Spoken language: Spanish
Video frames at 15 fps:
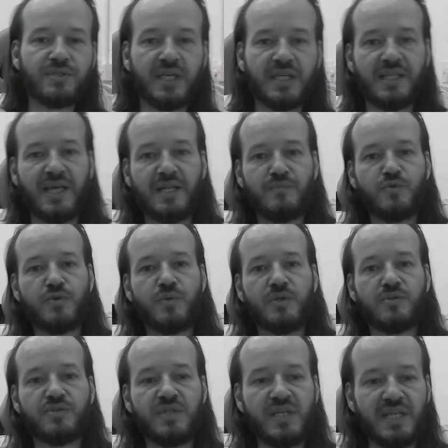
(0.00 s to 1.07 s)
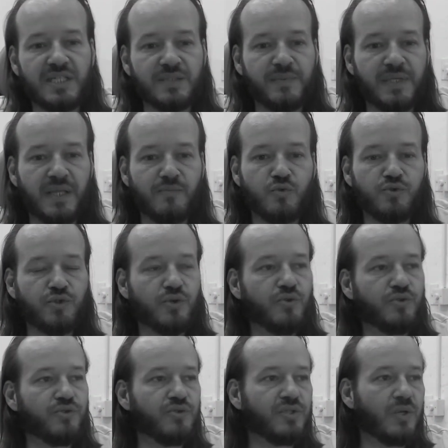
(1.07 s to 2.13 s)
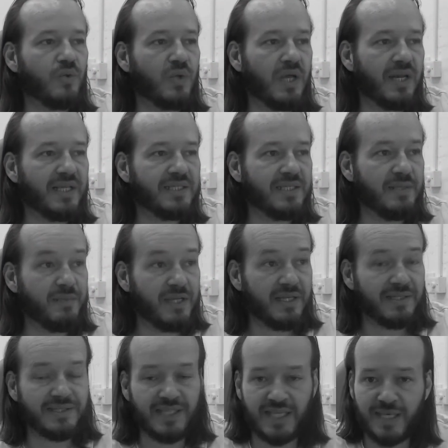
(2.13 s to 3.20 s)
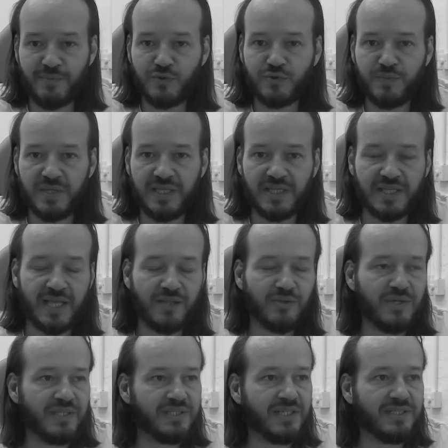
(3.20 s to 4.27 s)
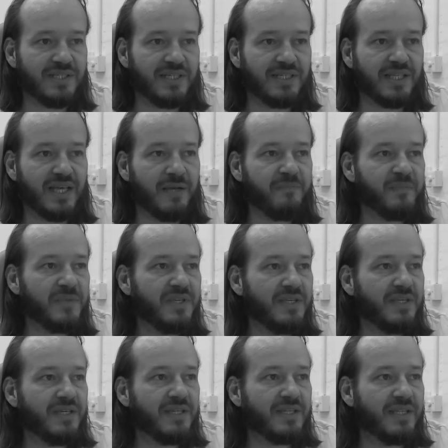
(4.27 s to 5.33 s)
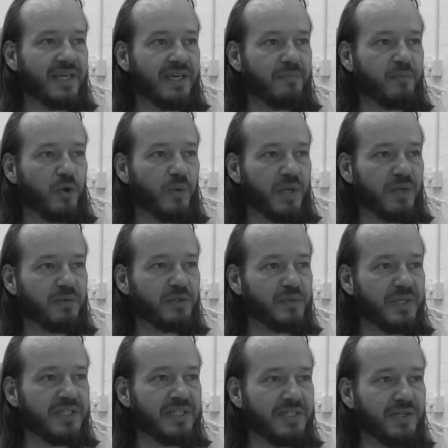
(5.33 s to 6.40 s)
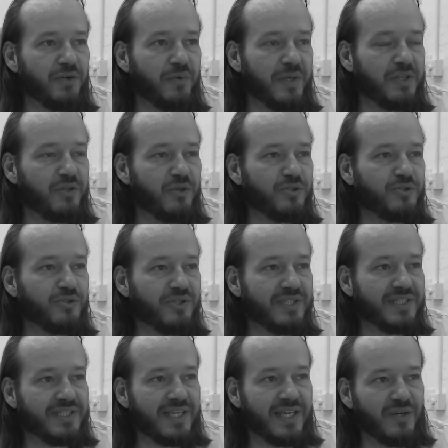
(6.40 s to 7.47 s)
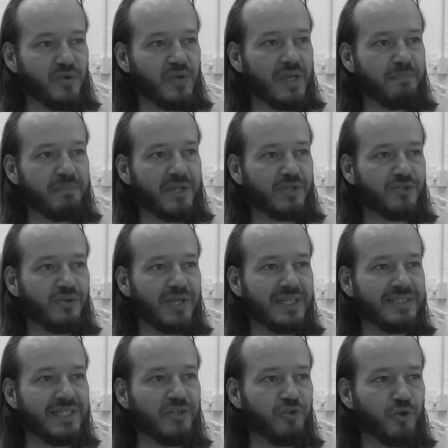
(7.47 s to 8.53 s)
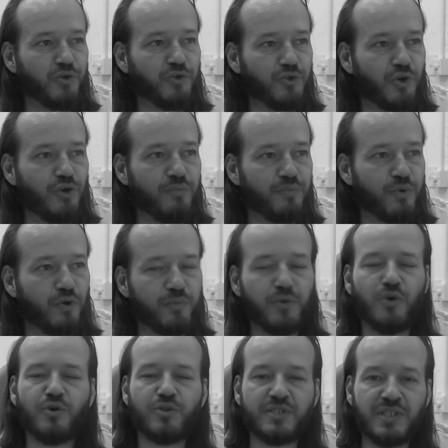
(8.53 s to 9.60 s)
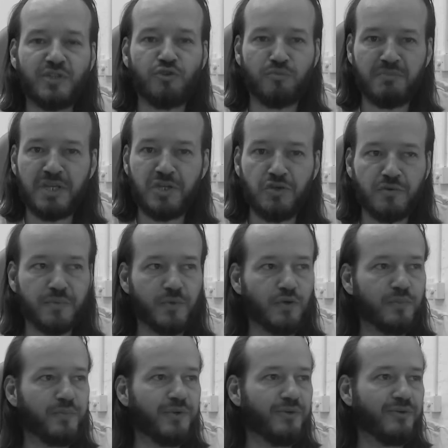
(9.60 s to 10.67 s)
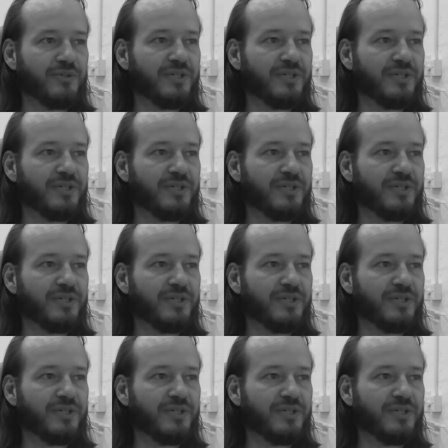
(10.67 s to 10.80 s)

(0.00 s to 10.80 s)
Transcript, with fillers: ¿qué tal? Muy buenos días, me da mucho gusto saludarles. Y mire, seguimos meditando en esta cita de Proverbios 25, 28 y dice, una persona sin control propio o sin dominio propio